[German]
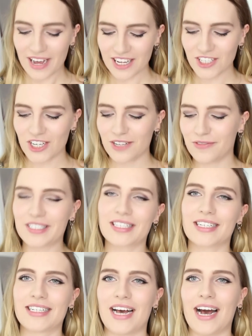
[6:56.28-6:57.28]
Feinschliff
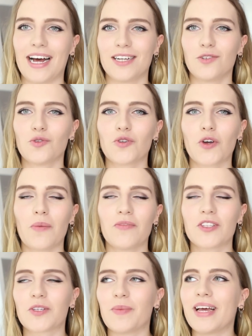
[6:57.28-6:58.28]
ist getan. Nun kommen
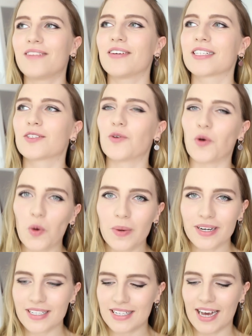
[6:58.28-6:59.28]
wir zum etwas
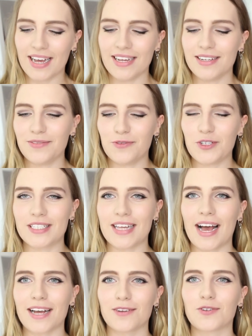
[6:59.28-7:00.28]
gröberen Teil, würde ich
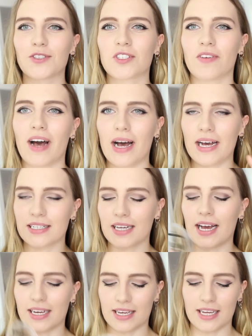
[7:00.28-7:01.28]
sagen. Und zwar
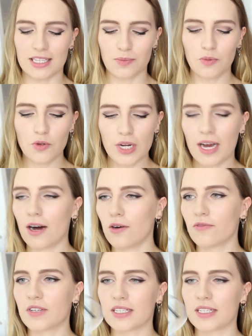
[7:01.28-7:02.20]
trage ich jetzt Puder auf.